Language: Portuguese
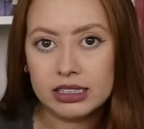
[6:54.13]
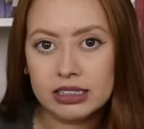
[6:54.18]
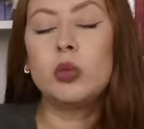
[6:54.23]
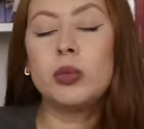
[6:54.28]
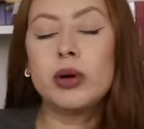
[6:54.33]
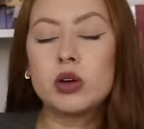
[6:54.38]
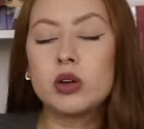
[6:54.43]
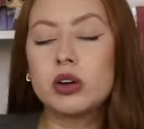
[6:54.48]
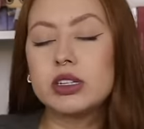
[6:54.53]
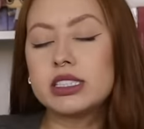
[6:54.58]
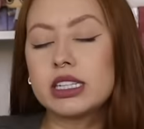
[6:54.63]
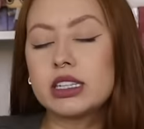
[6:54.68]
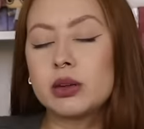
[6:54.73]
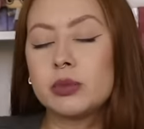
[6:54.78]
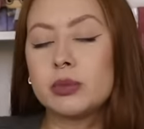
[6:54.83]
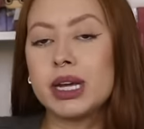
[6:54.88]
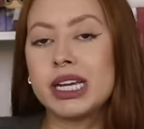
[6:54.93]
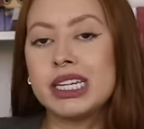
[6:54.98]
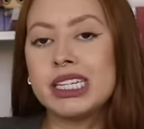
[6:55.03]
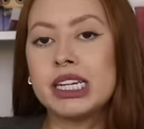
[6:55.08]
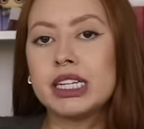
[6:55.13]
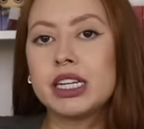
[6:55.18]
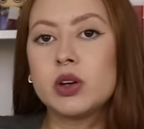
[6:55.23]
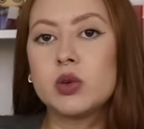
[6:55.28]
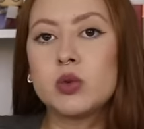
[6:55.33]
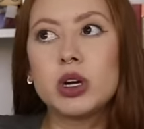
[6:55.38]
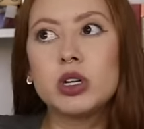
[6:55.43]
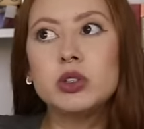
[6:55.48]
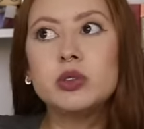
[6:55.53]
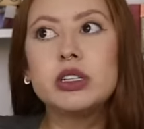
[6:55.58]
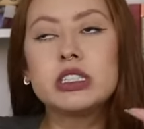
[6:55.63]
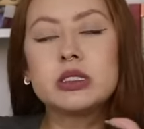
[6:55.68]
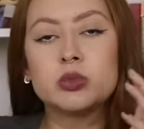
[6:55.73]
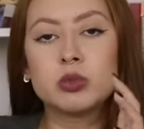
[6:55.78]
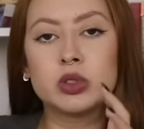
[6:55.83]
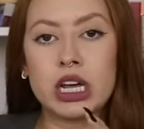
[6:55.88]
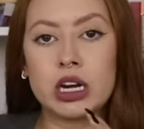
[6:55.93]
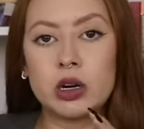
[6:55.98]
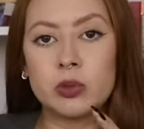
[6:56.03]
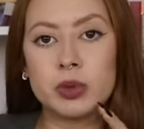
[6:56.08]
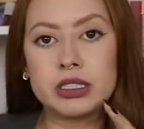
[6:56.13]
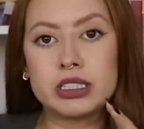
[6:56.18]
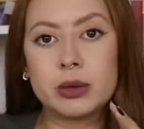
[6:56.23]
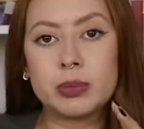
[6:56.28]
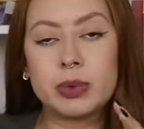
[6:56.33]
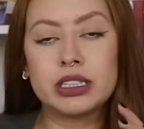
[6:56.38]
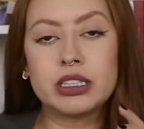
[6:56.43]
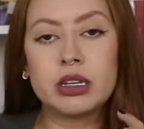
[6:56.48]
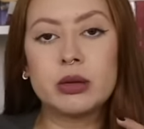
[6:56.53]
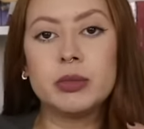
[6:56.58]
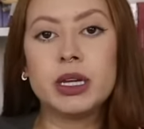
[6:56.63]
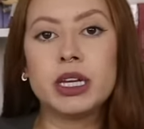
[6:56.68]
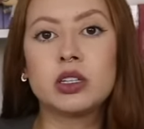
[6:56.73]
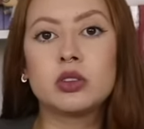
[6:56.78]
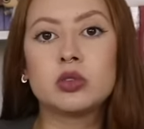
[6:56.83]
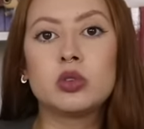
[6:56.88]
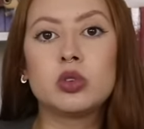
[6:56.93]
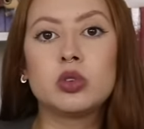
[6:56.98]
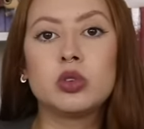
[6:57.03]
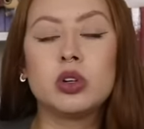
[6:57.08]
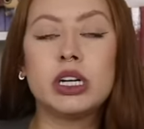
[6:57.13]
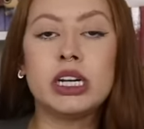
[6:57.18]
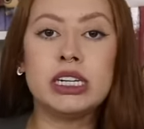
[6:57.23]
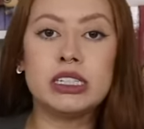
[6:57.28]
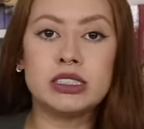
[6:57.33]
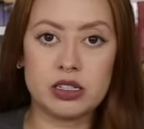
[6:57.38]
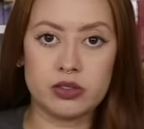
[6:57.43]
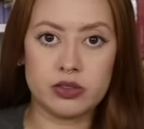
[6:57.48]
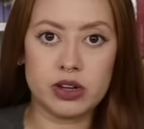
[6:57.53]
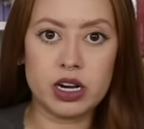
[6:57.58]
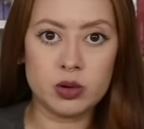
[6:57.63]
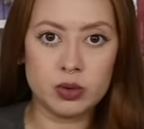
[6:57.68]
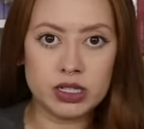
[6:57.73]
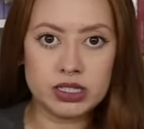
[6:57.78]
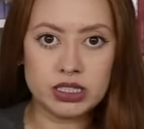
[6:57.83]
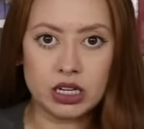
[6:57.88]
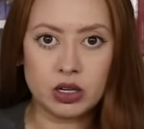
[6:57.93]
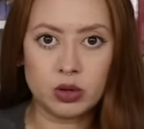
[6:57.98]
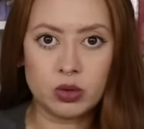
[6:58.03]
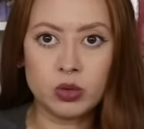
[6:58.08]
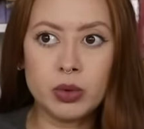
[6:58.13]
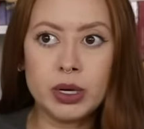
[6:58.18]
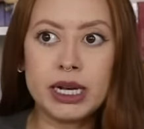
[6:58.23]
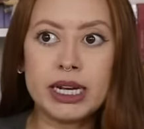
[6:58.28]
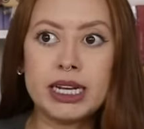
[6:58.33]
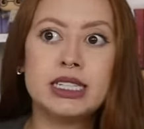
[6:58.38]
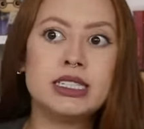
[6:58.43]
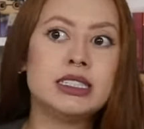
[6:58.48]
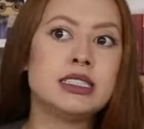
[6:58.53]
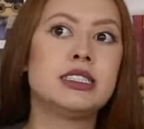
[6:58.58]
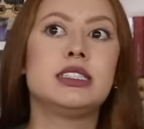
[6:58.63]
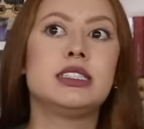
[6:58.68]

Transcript: Uma coisa também é que quando eles mudaram para esse apartamento, eles levaram a Zara com eles